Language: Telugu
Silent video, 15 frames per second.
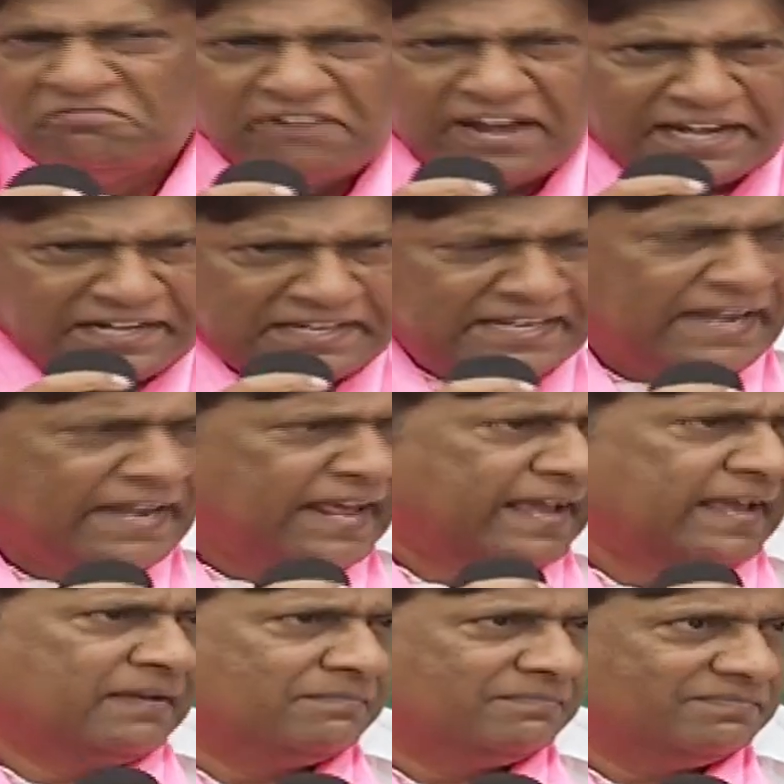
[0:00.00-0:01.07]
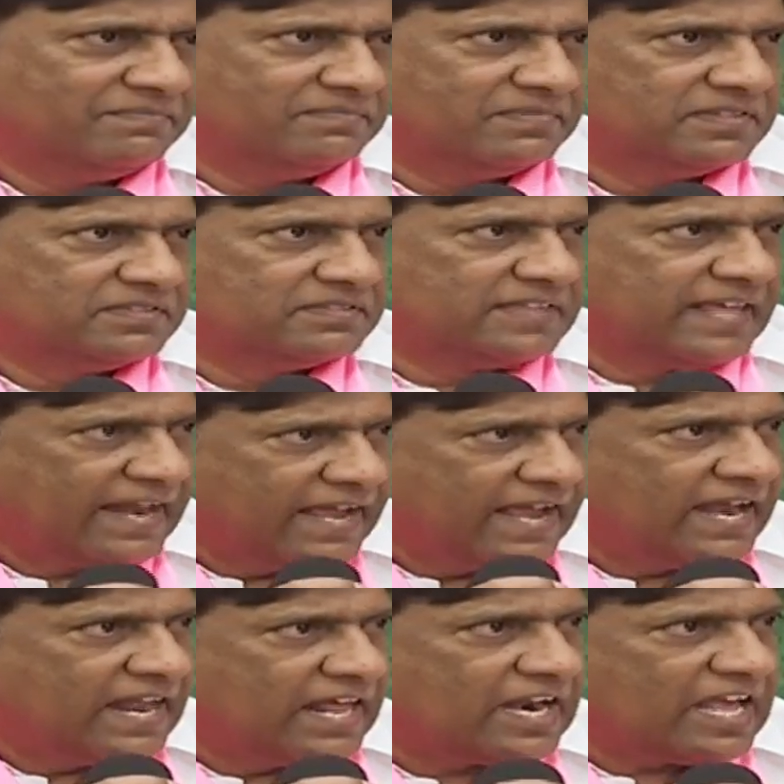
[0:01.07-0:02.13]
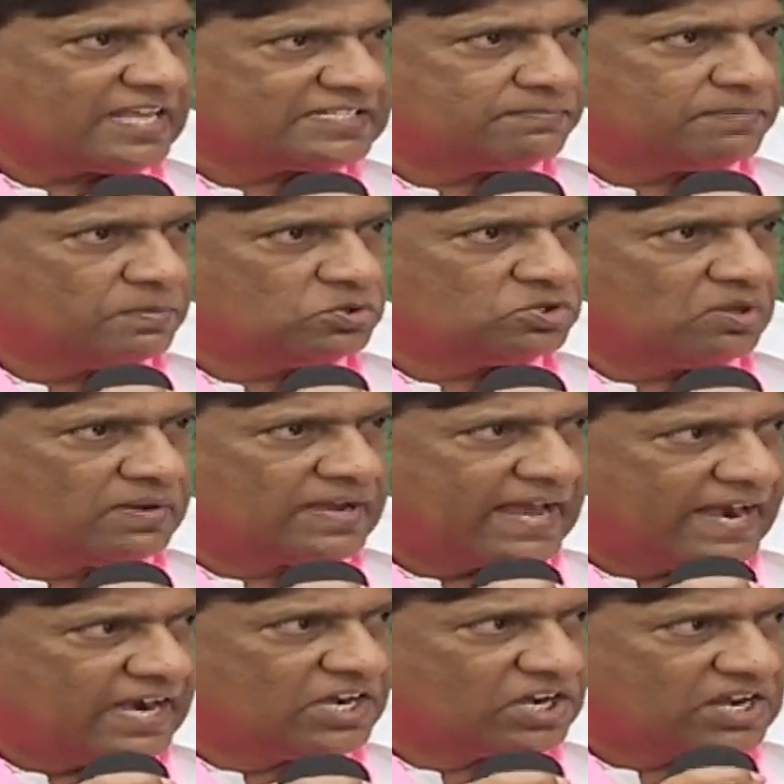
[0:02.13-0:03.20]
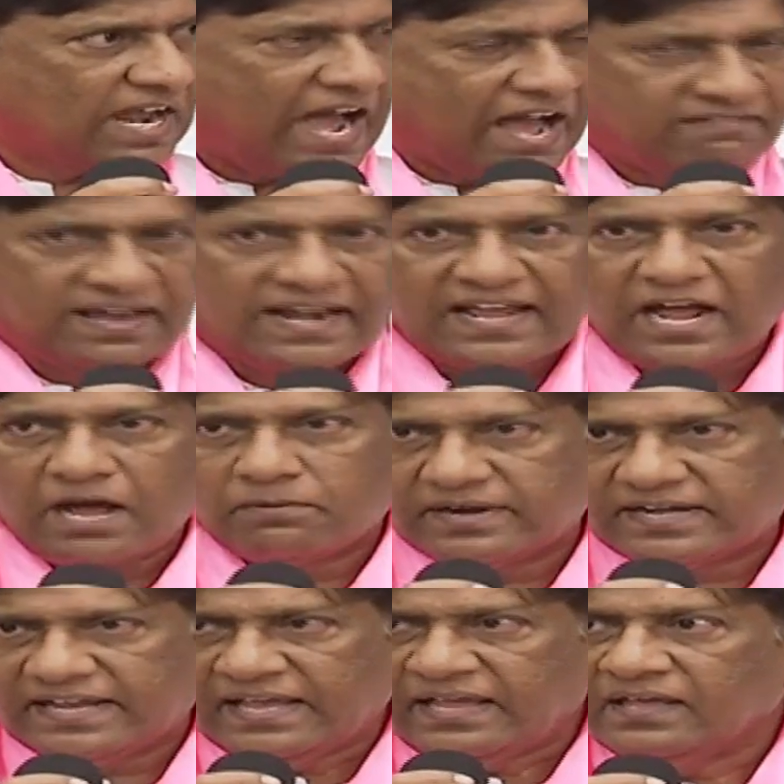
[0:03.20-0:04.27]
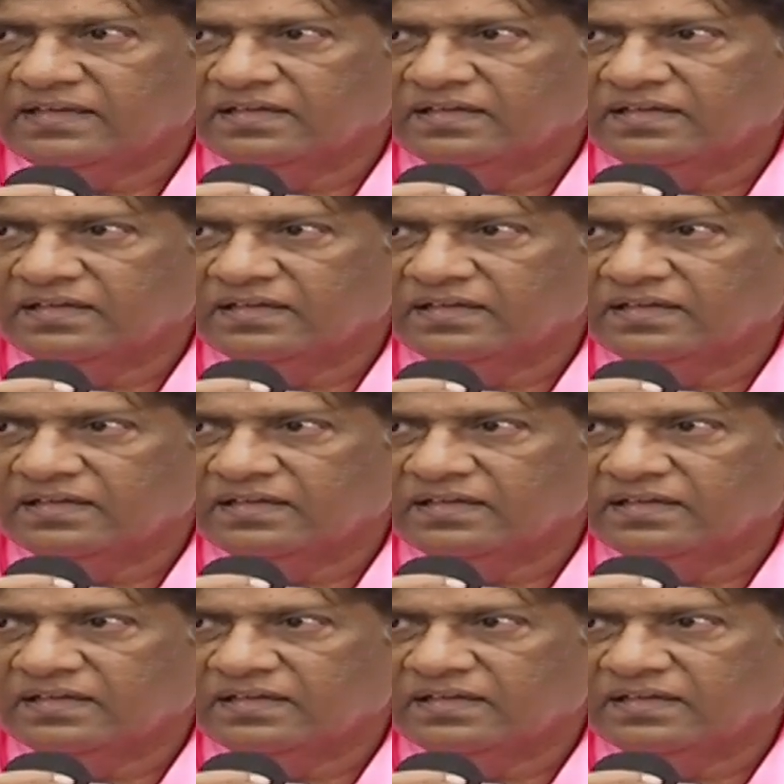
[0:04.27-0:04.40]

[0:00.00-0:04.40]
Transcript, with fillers: వెంటనే తెలంగాణ రాష్ట్ర ప్రభుత్వం కరెంటు కావాలి కాబట్టి